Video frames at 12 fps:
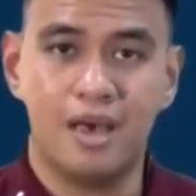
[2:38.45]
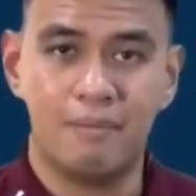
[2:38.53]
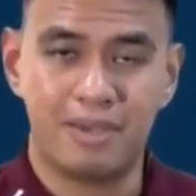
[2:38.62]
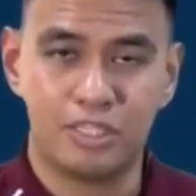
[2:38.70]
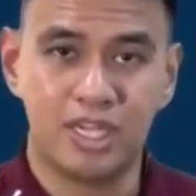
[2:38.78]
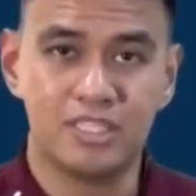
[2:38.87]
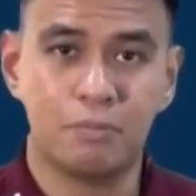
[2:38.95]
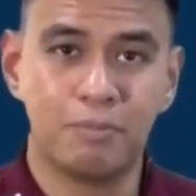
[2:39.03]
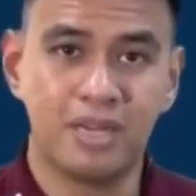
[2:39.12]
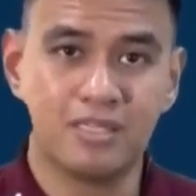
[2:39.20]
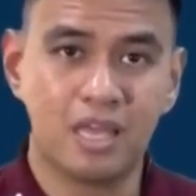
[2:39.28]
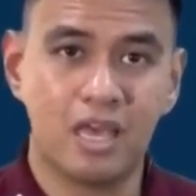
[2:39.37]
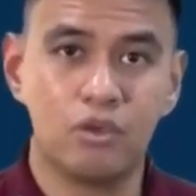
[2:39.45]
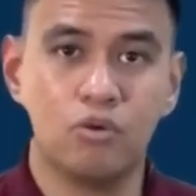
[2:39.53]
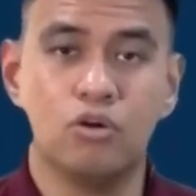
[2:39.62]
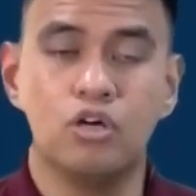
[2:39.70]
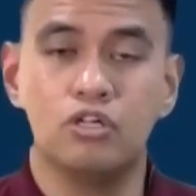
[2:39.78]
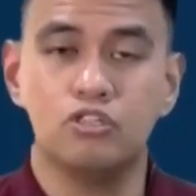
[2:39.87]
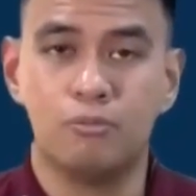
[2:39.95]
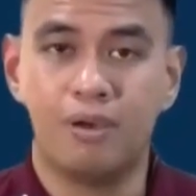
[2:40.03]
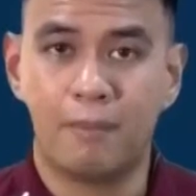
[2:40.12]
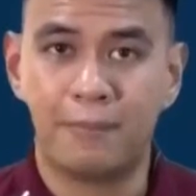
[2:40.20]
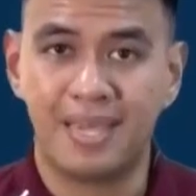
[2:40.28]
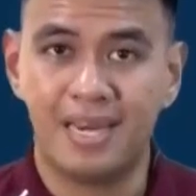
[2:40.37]
may tsansa pa rin tayo ng
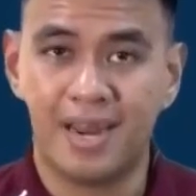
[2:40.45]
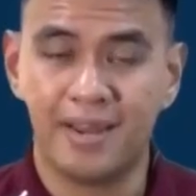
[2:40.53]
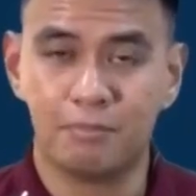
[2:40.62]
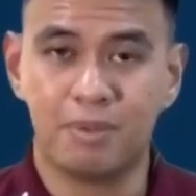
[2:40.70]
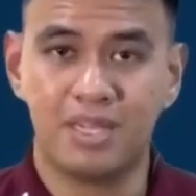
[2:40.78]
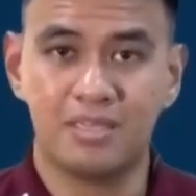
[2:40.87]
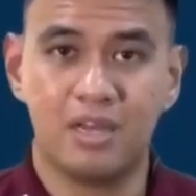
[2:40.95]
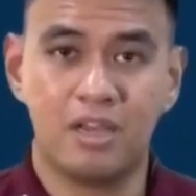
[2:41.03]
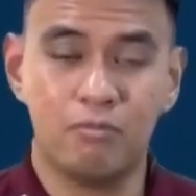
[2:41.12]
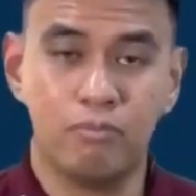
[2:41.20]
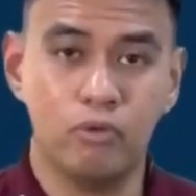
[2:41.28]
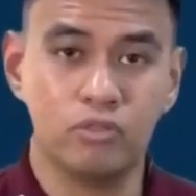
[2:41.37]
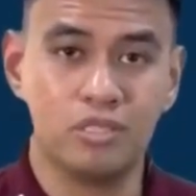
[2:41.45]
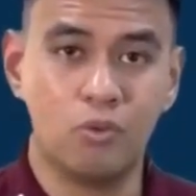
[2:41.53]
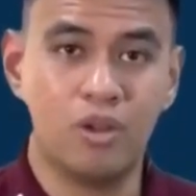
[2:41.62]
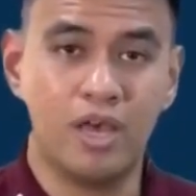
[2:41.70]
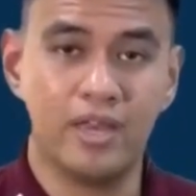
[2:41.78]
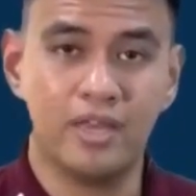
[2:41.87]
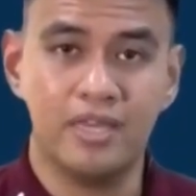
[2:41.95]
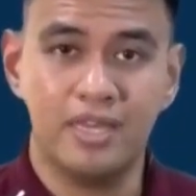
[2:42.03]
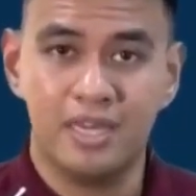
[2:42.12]
mga biglan at panandaliang buhos ng ulan